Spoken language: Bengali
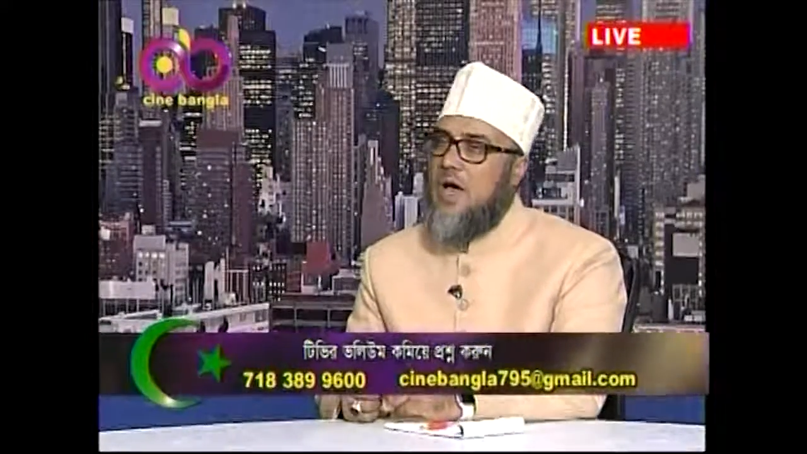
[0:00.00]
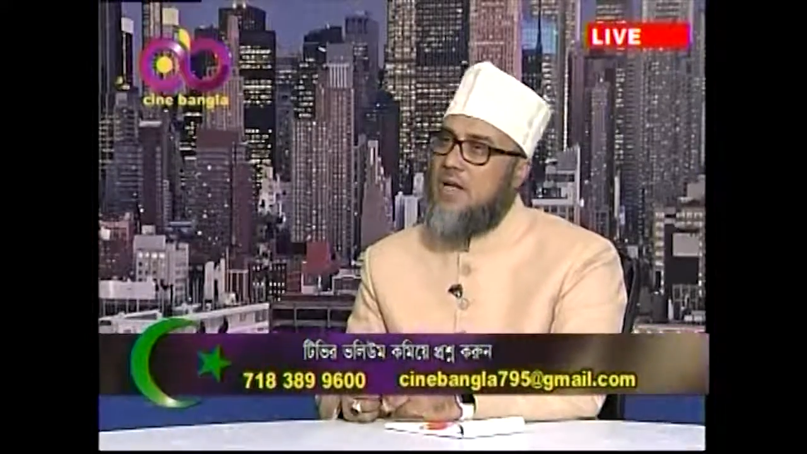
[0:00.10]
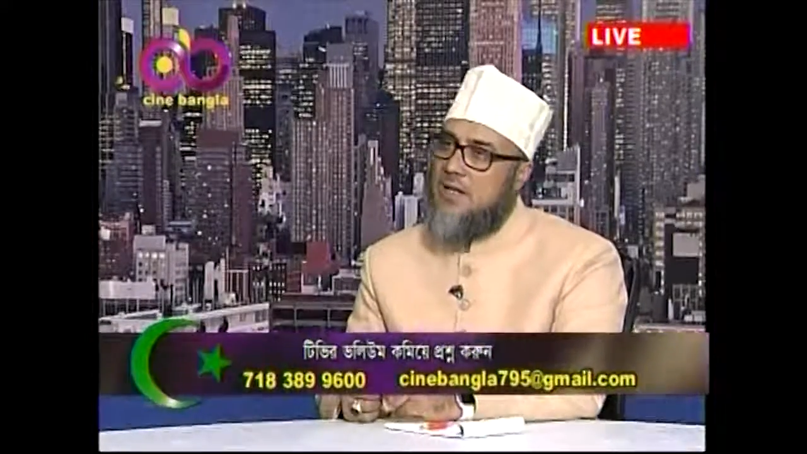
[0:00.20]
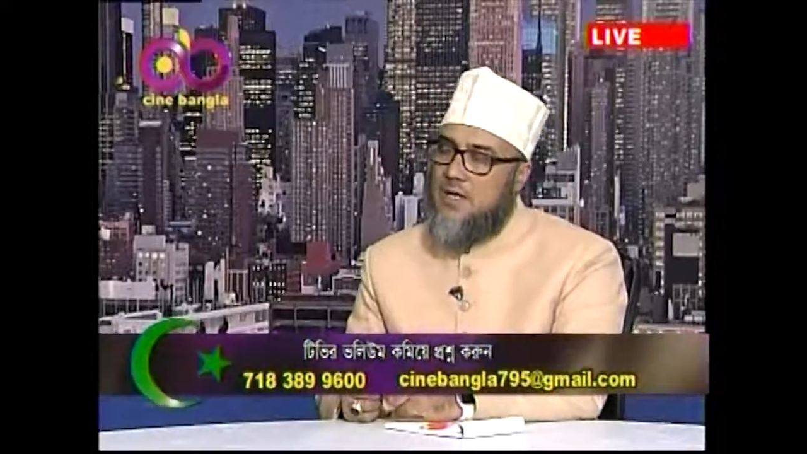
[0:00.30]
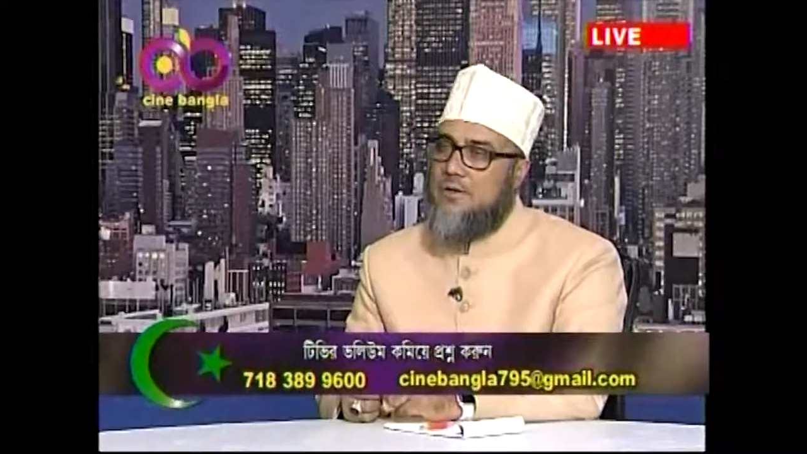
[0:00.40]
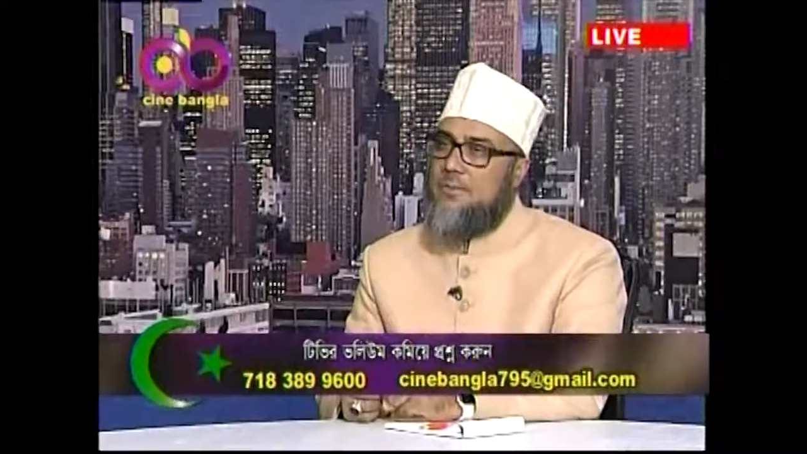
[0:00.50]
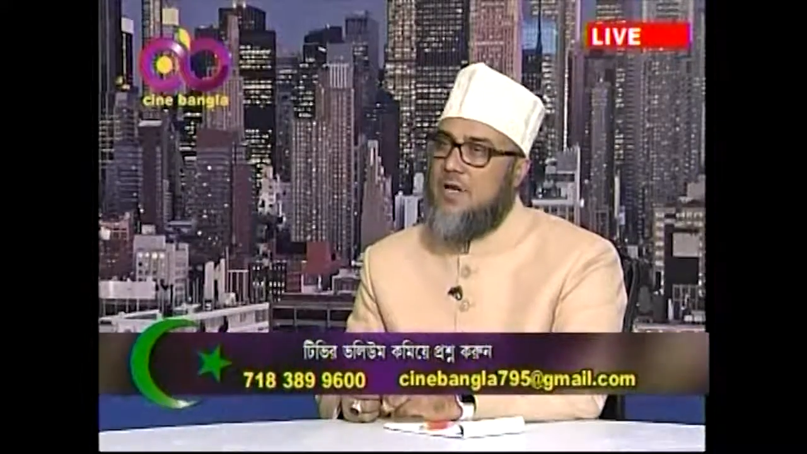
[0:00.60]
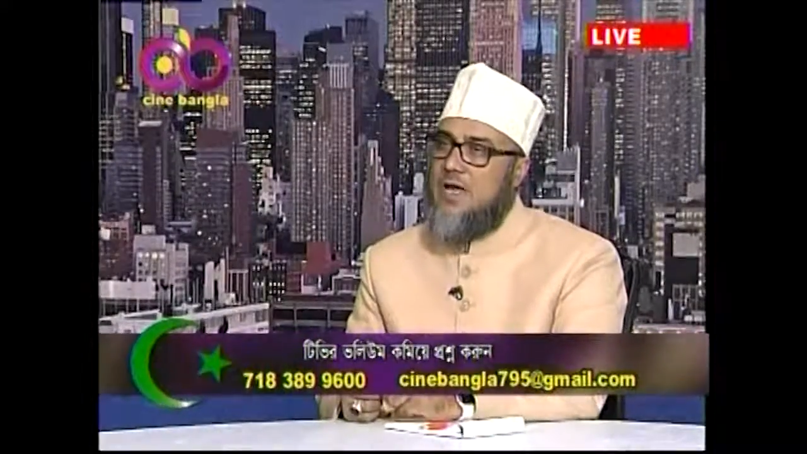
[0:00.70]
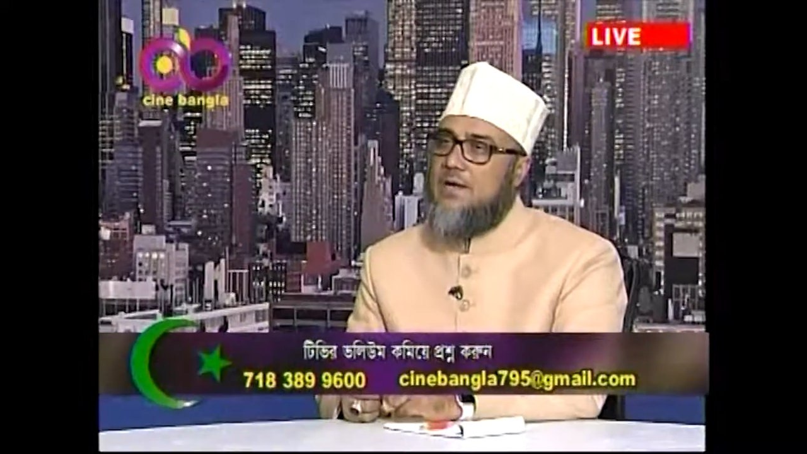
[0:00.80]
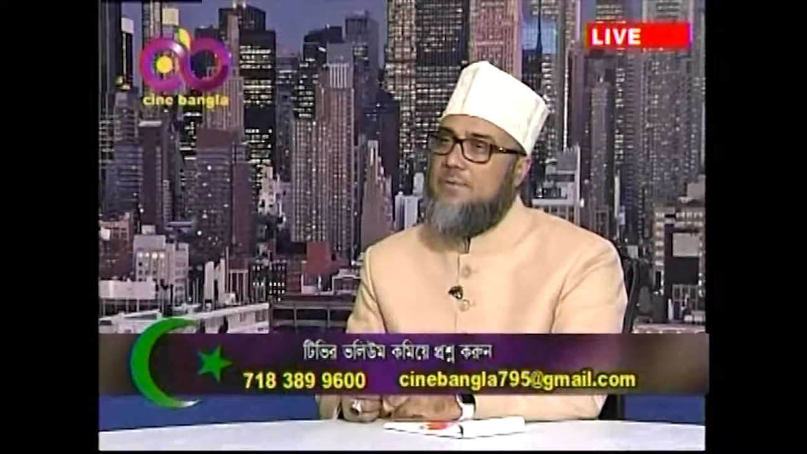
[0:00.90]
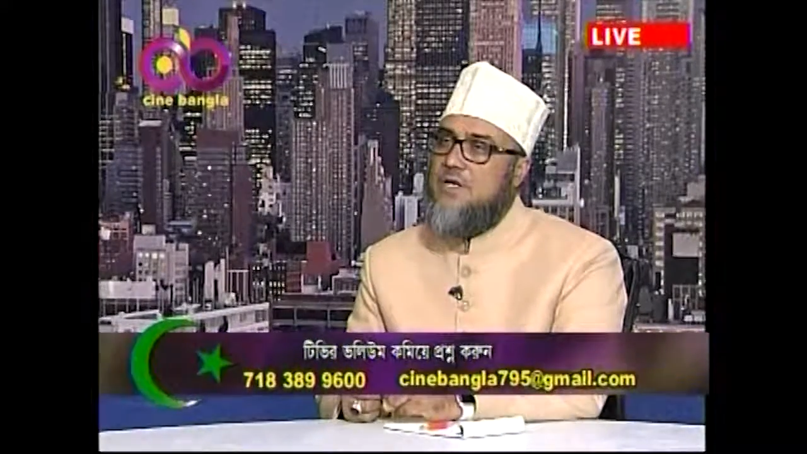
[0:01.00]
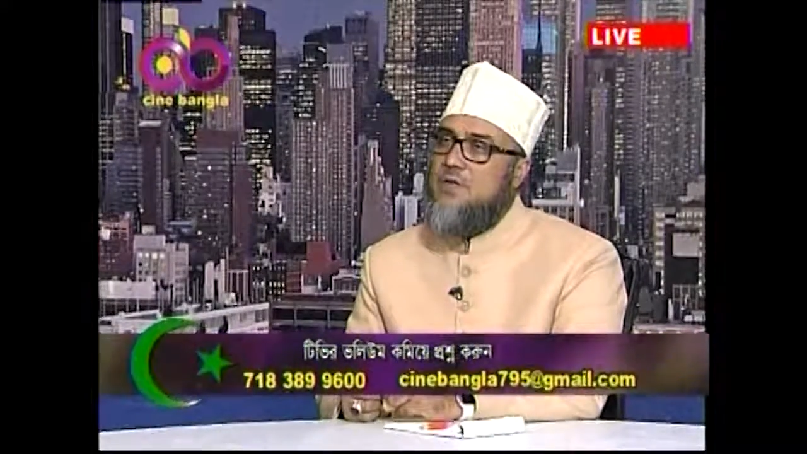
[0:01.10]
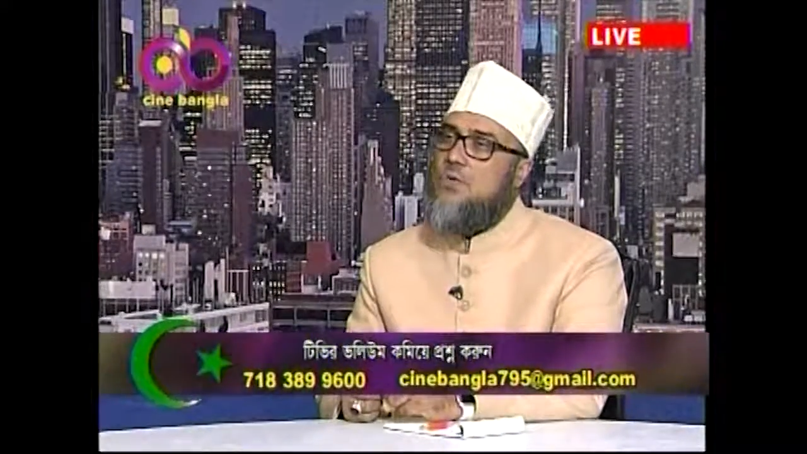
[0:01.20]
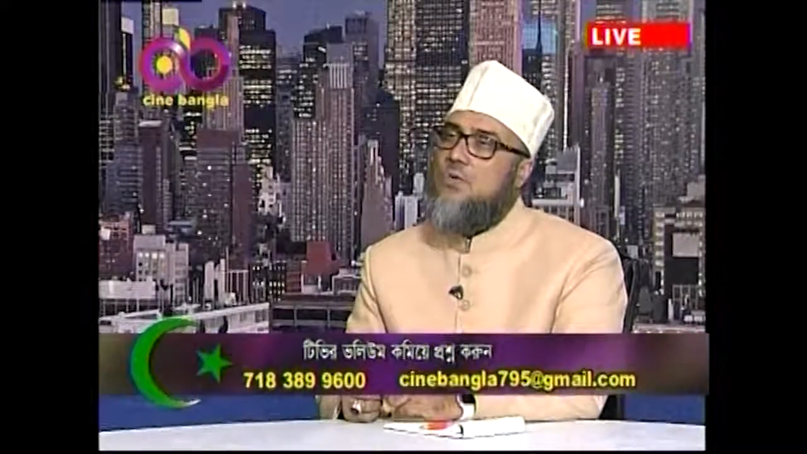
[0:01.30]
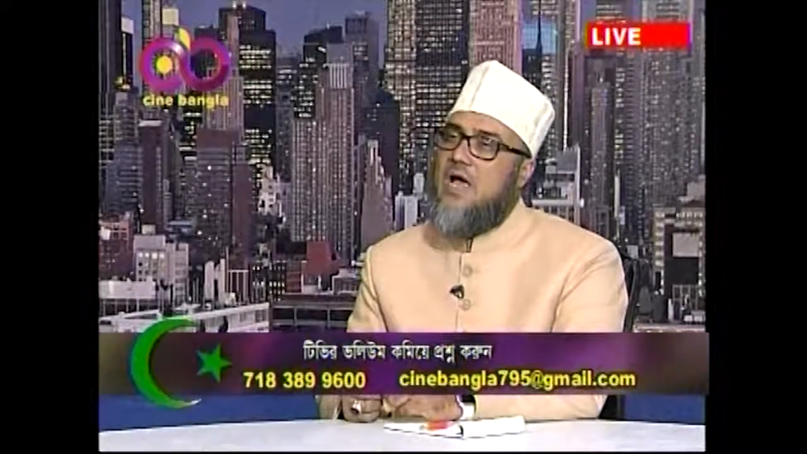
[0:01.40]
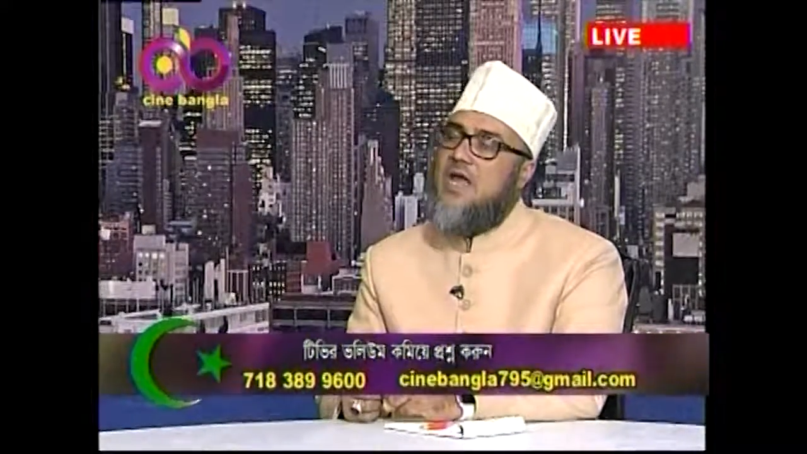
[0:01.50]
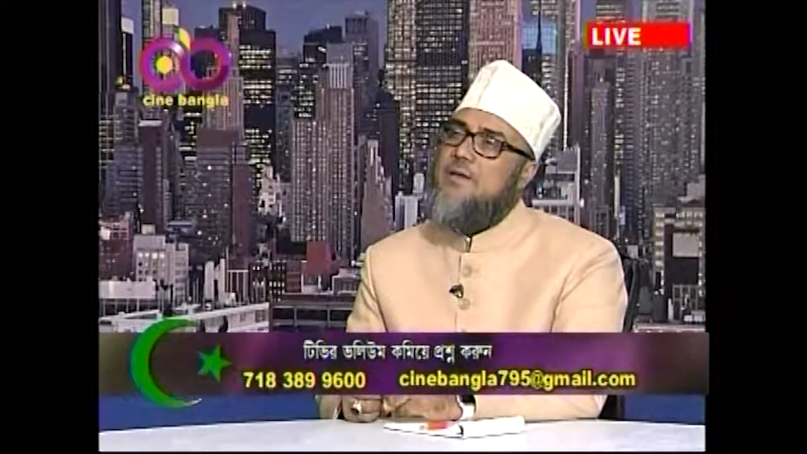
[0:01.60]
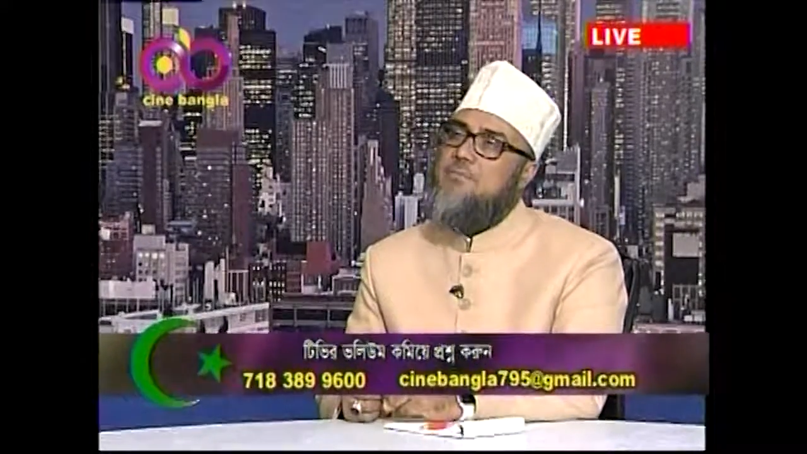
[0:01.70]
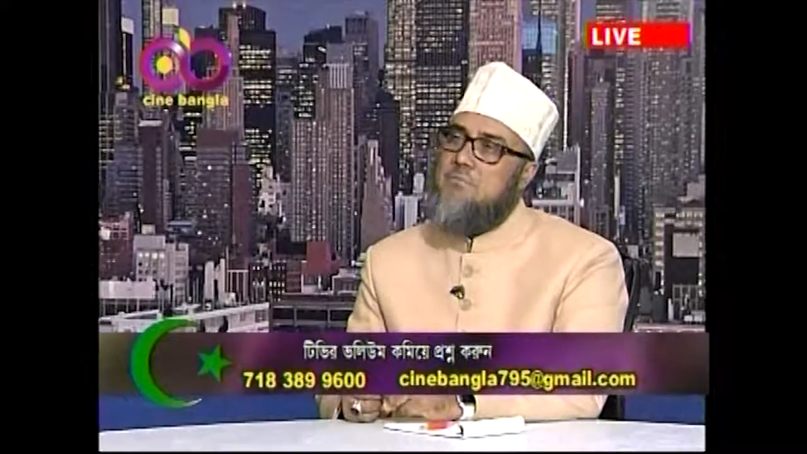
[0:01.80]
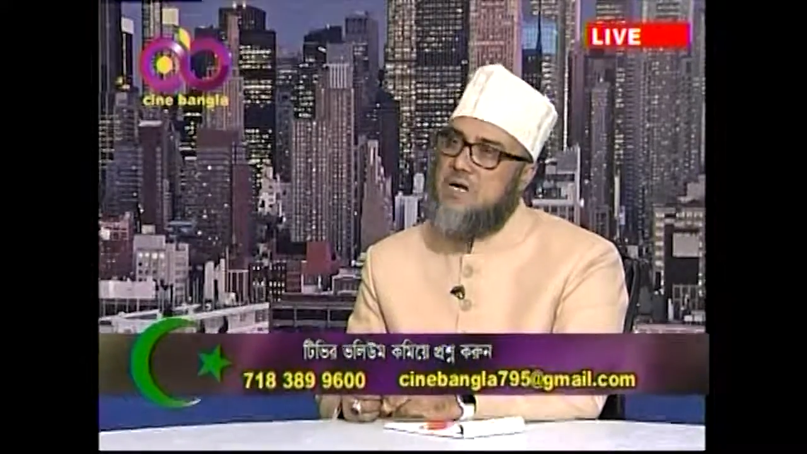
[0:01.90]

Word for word: আল্লাহ রবুল্লা আলমিন কোরআনে